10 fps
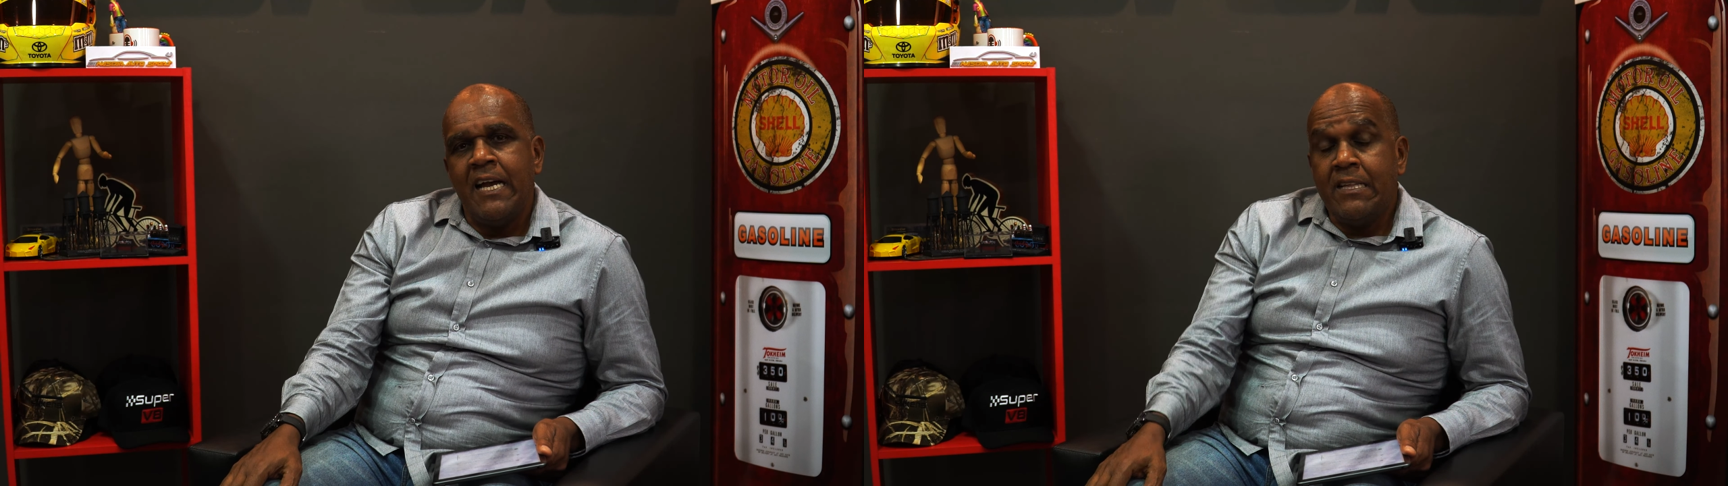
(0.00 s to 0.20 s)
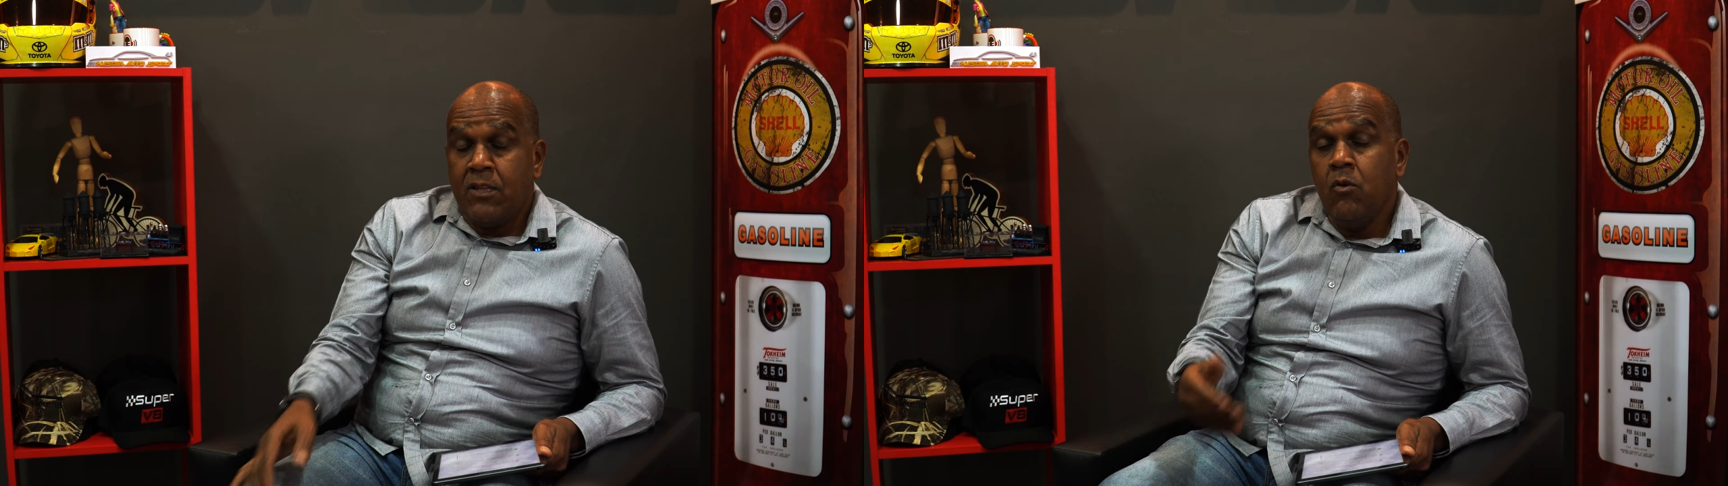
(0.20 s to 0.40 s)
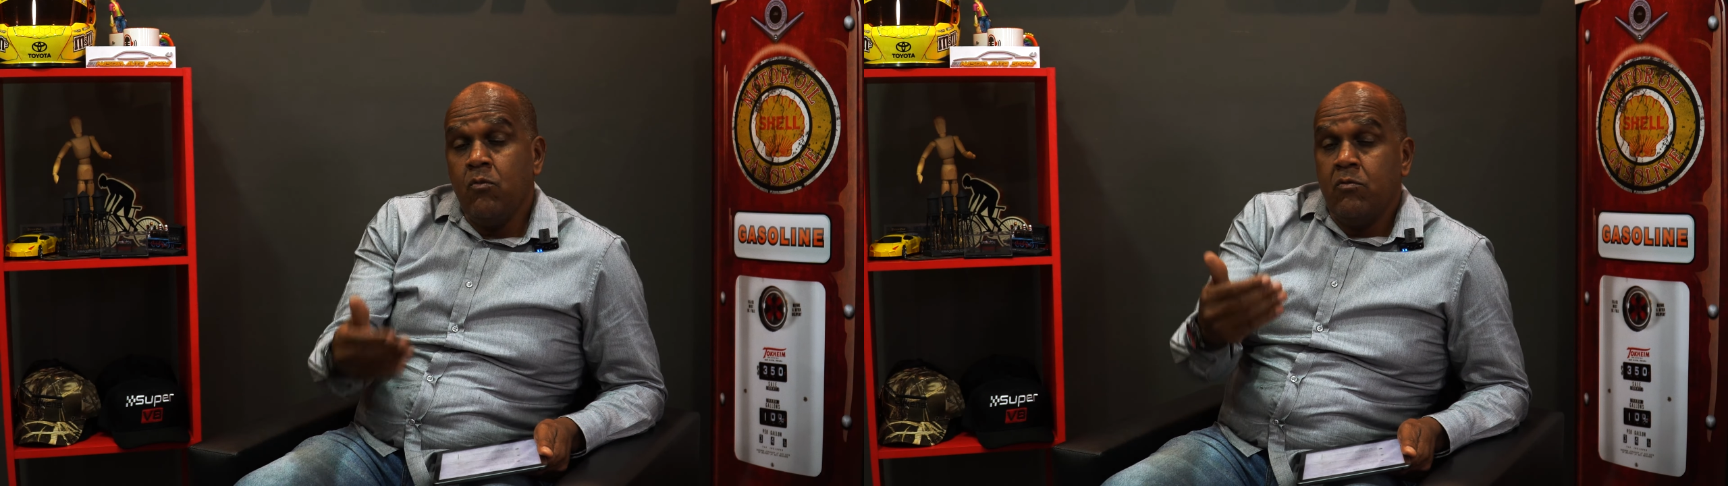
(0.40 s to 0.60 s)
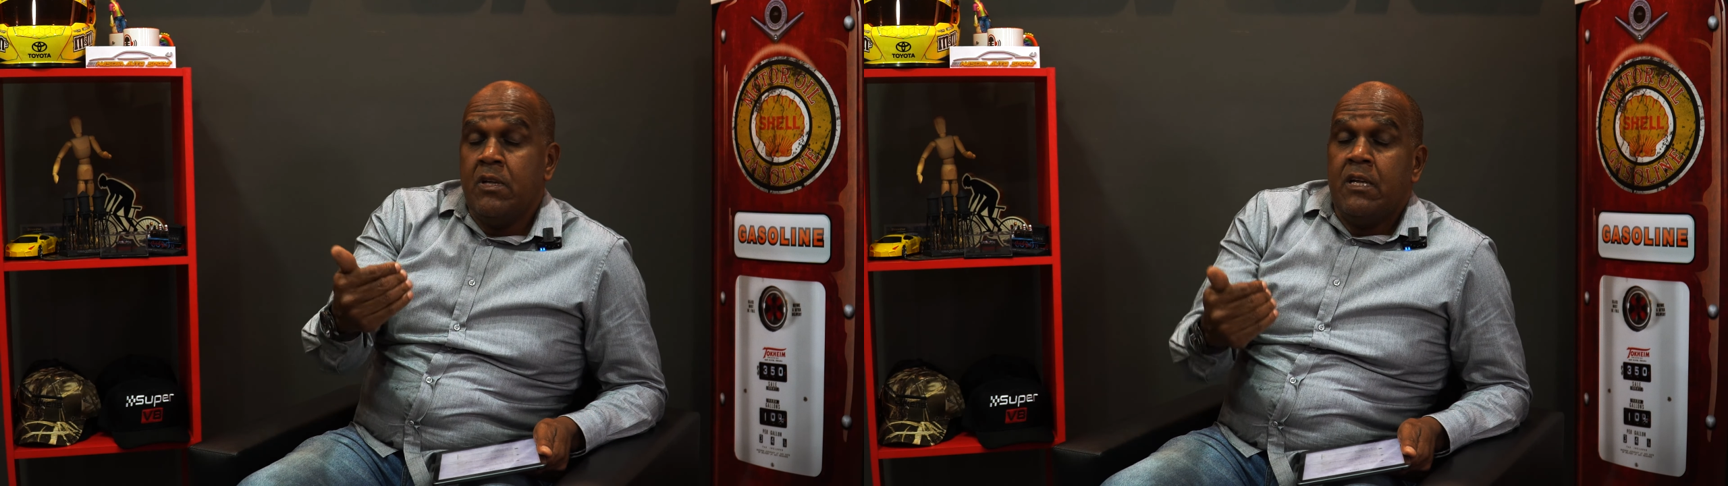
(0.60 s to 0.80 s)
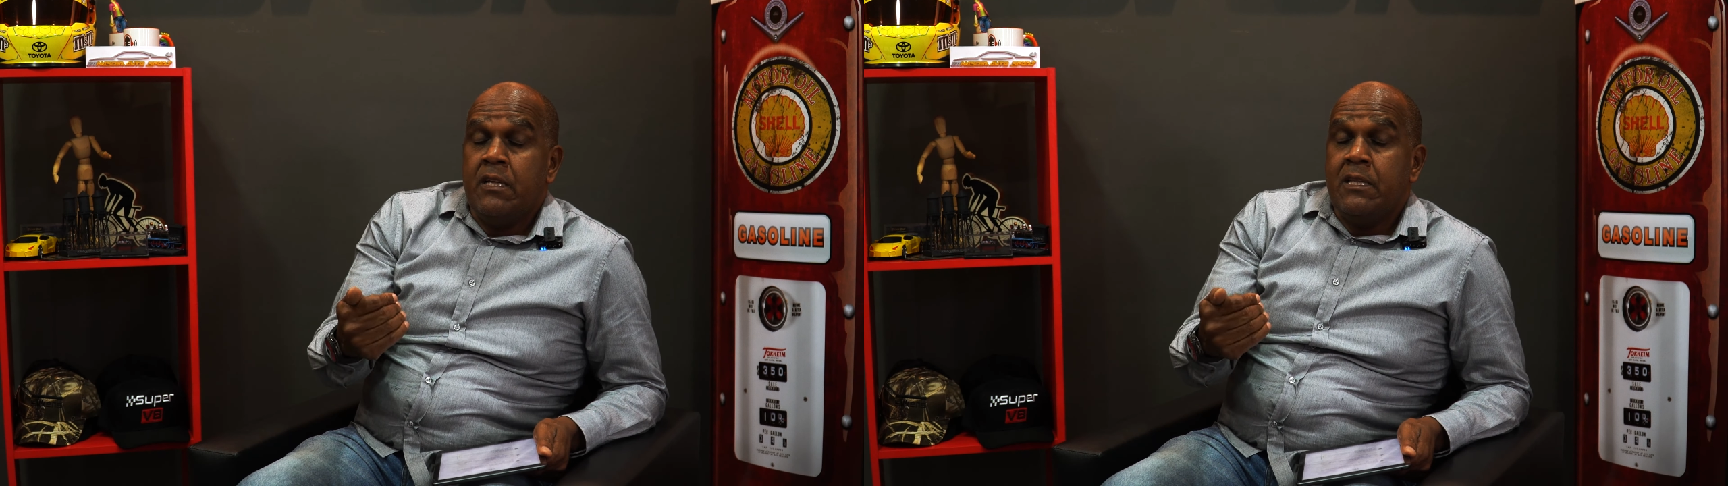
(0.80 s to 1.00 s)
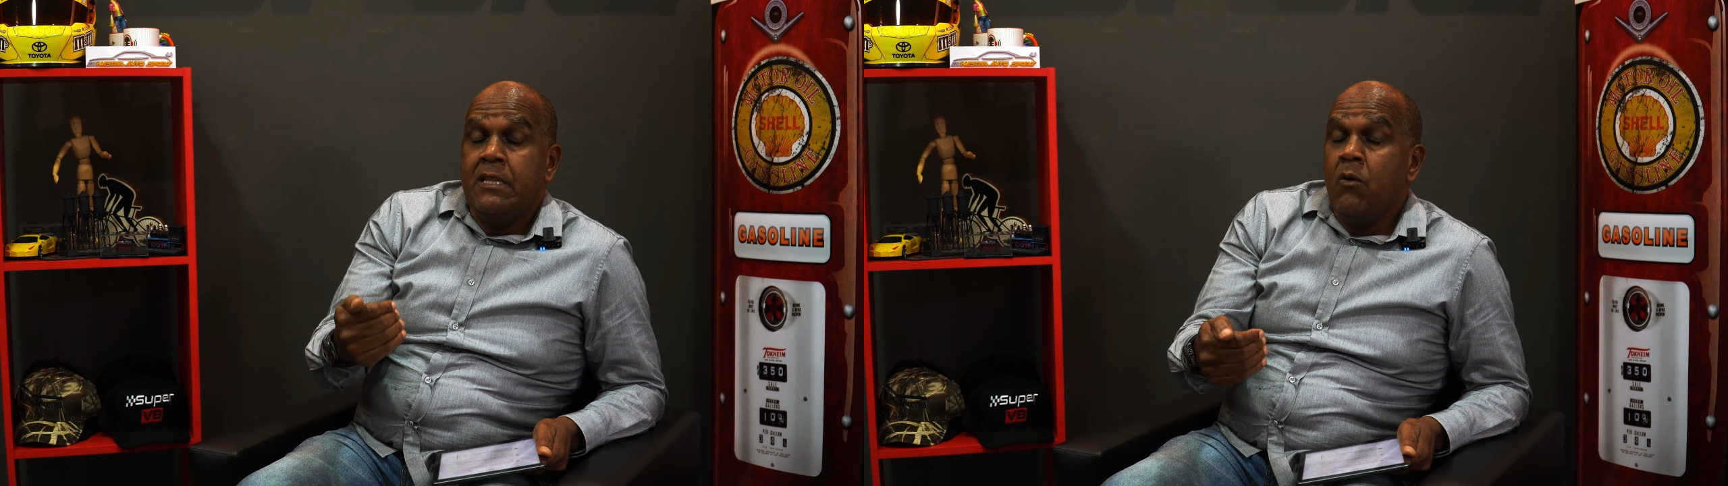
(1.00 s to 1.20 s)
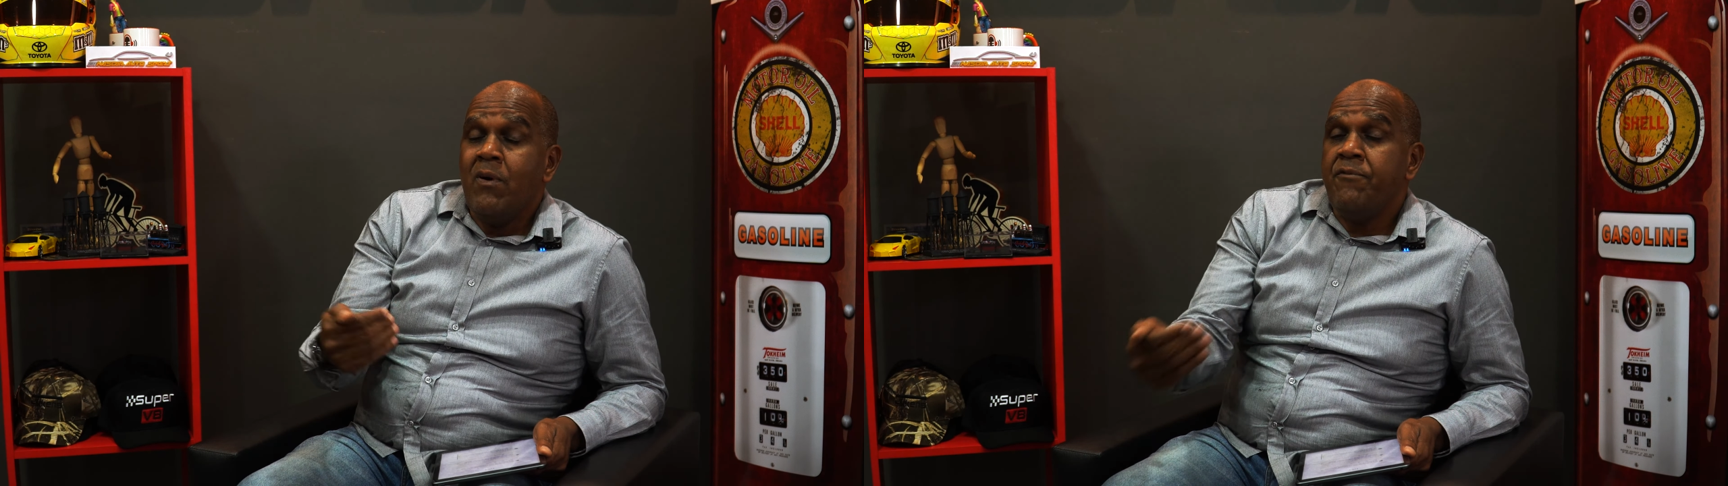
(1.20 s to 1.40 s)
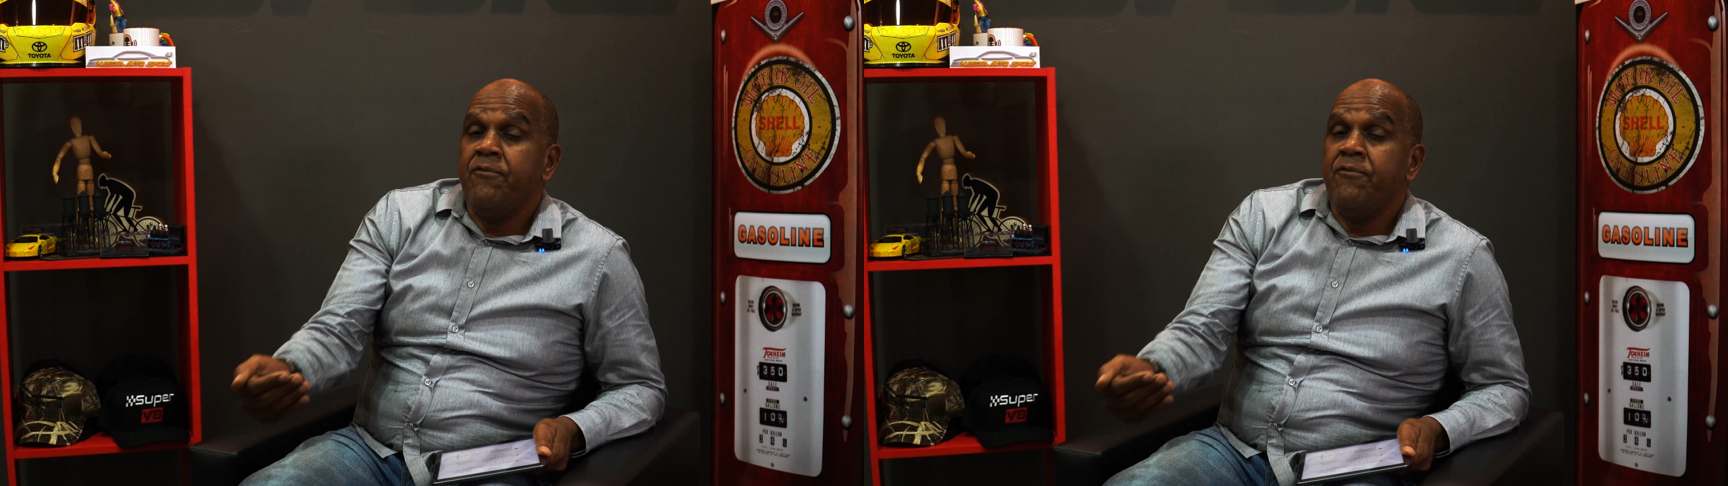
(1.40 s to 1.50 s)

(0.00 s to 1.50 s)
Então, não é